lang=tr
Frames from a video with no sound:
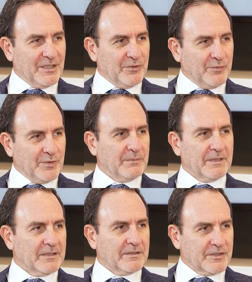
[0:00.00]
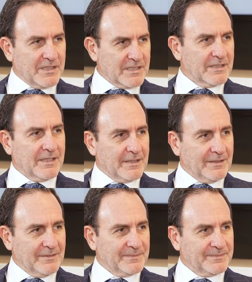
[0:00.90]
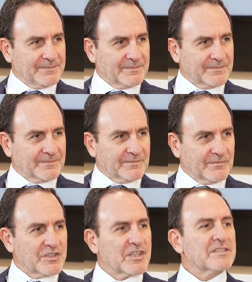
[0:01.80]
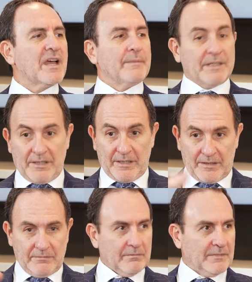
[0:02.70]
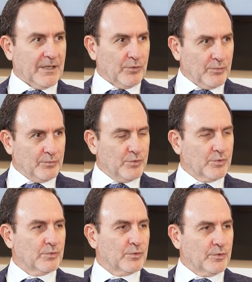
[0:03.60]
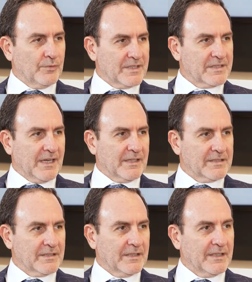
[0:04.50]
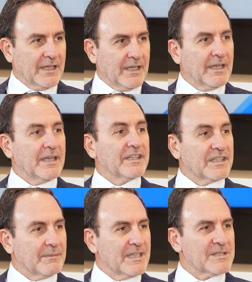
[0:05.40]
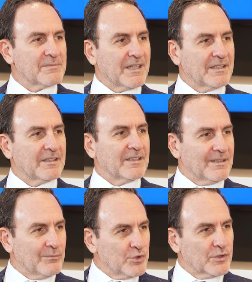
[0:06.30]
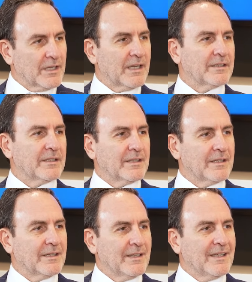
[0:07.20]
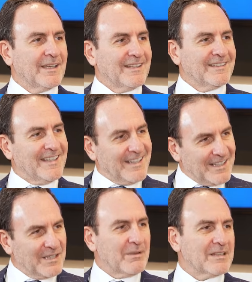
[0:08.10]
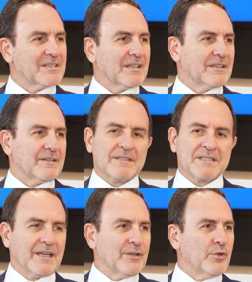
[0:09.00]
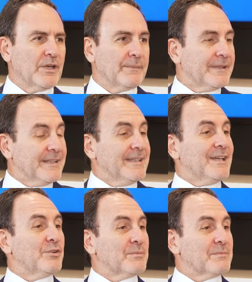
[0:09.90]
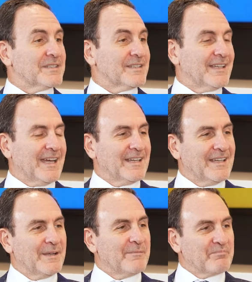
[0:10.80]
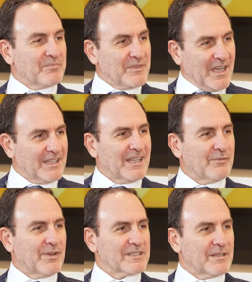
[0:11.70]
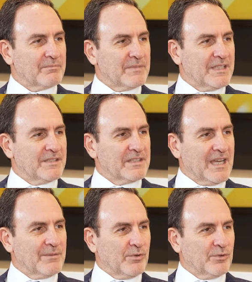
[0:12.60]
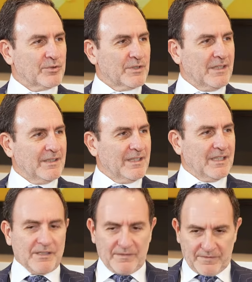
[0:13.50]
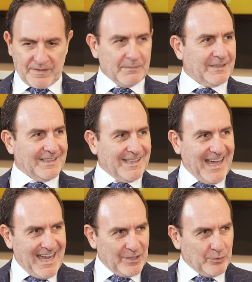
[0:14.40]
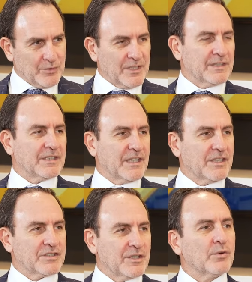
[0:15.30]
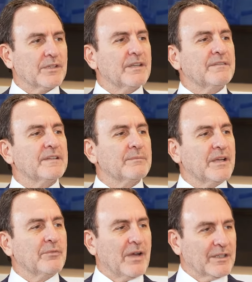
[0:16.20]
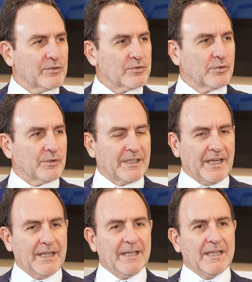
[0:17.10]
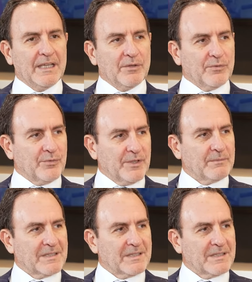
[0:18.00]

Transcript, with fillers: firmanın risklerini ve cesametini yani o büyüklüğünü vesairesini neye kime hizmet ettiğini, müşteri adedini, nerelere mal sattığını vesaire görebilir. Niye görmesin? Yani ne kadar fazla bilgi sahibi olursa firmanın her düzeyindeki kişiler o kadar firmaya faydası olur. Yani firma